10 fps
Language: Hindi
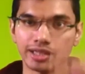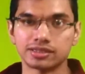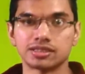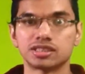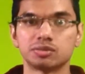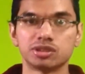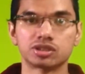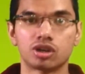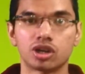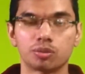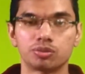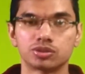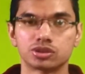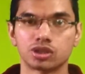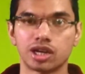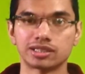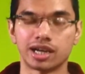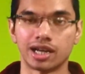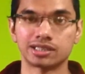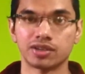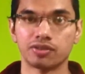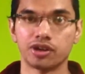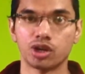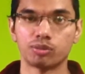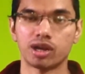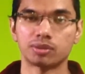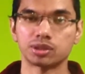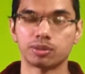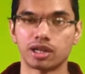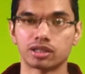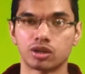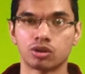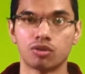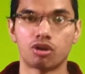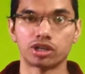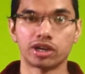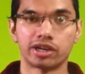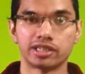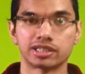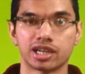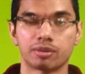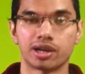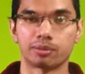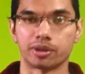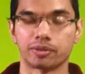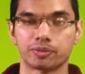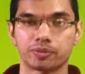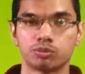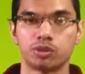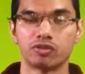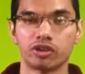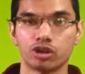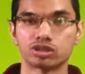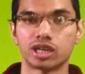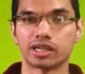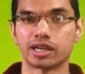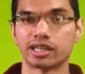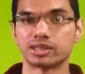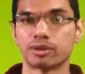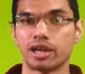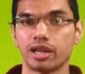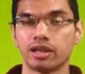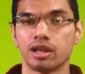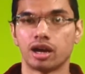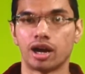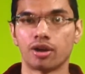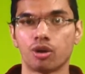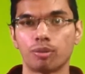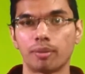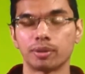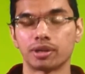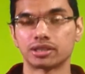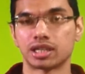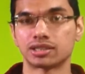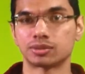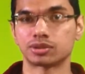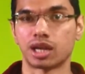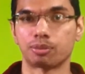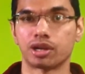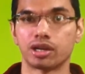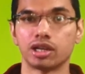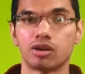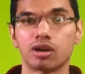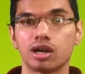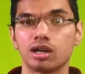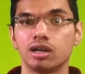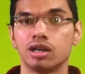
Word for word: गाइस दिस इज मी सौरभ सो गाइस आज की वीडियो में आपसे बात करूंगा वाटर रिटेंशन के बारे में बट वीडियो स्टार्ट करने से पहले आई होप आपने मेरा चैनल सब्सक्राइब कर लिया होगा